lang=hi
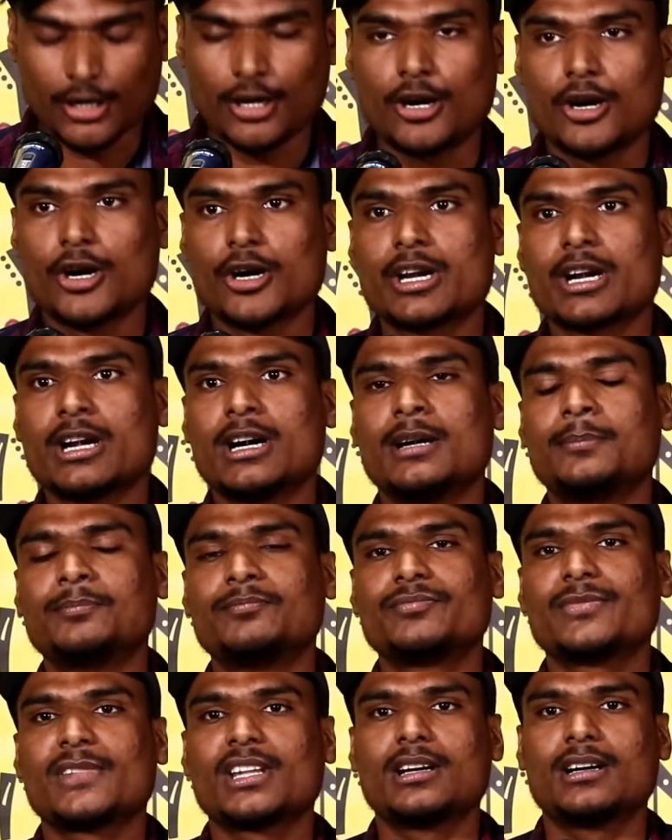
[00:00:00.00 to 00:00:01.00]
और
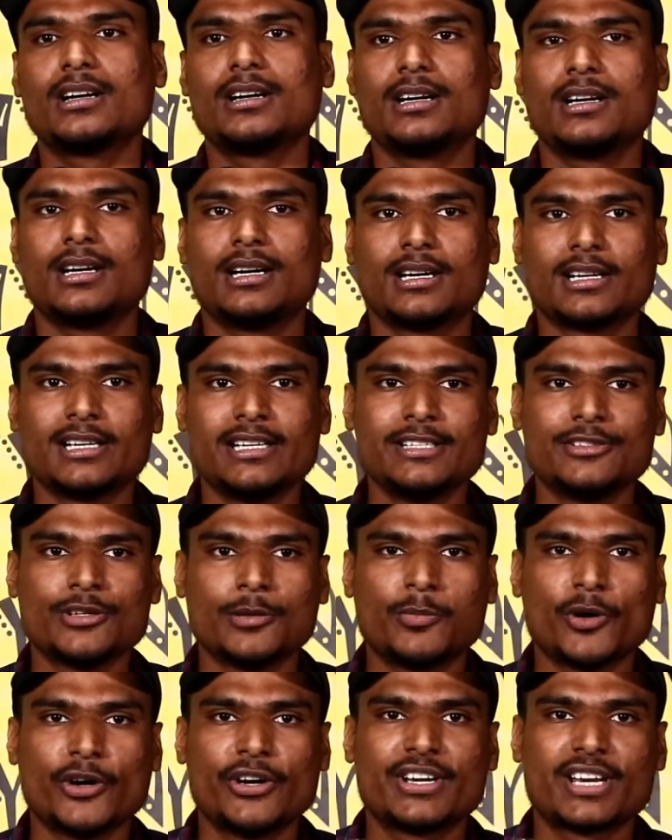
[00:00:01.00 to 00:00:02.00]
अगली जो
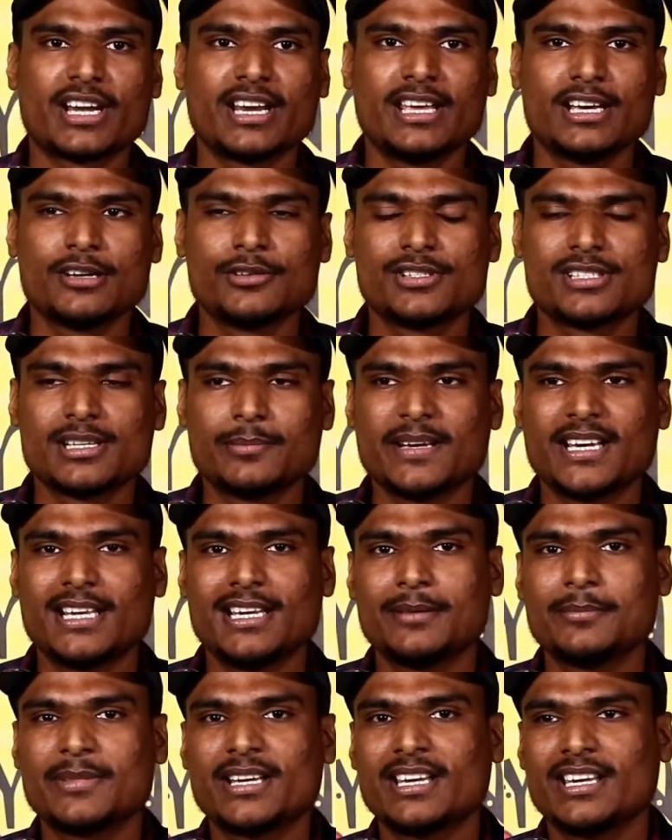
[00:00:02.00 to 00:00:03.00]
पोइट्री है उससे
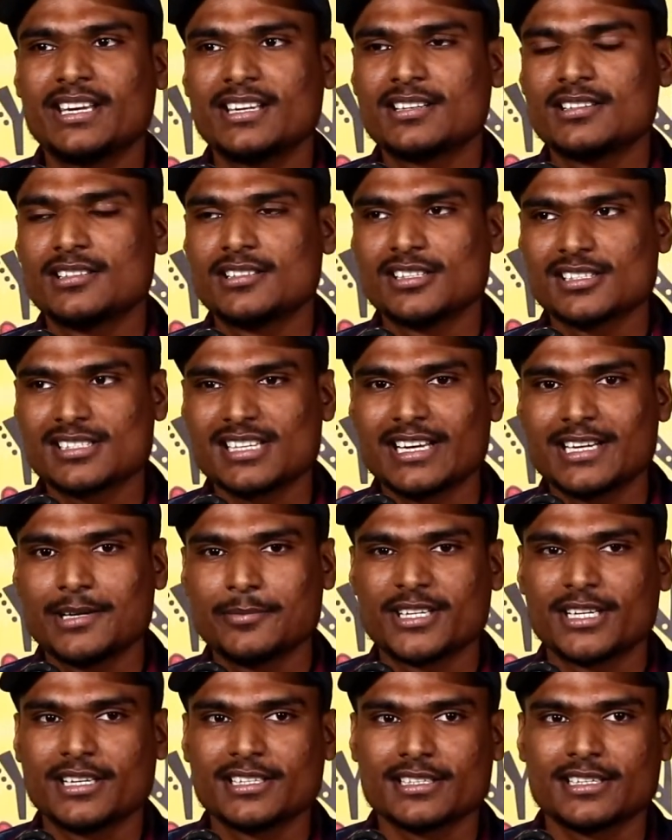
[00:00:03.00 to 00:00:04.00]
पहले मैं एक शायरी
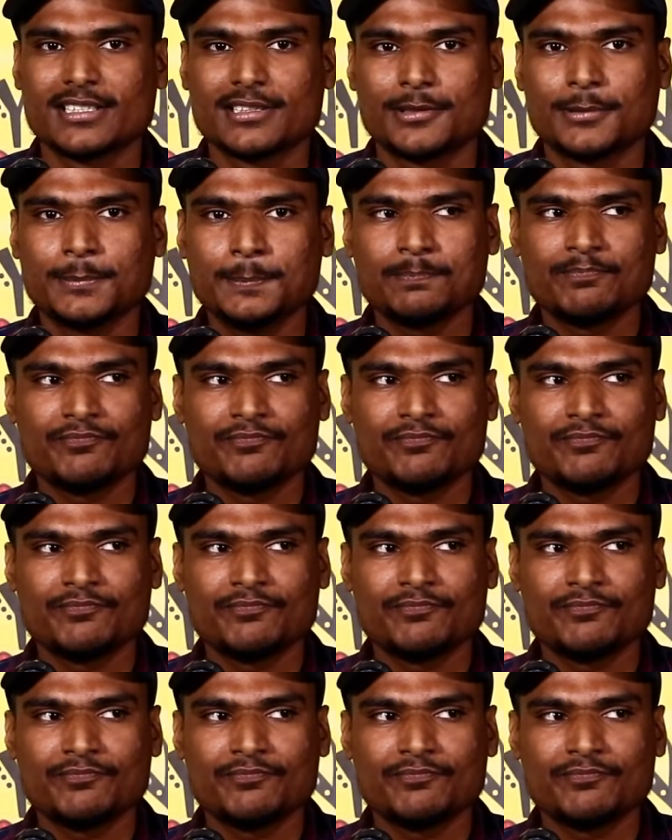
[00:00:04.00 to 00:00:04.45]
पढ़ना चाहता हूँ